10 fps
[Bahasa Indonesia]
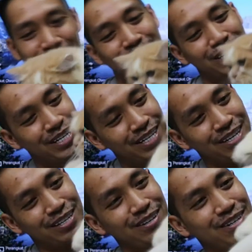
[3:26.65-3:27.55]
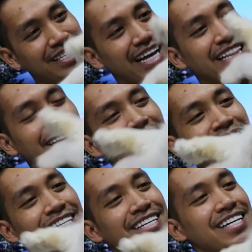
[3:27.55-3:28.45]
Tuh, tuh cantik
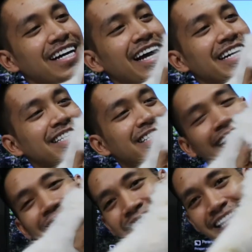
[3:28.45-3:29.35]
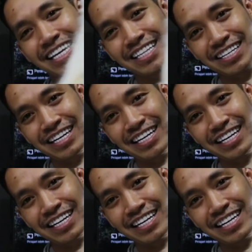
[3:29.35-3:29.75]
tuh, gadis cantik tuh.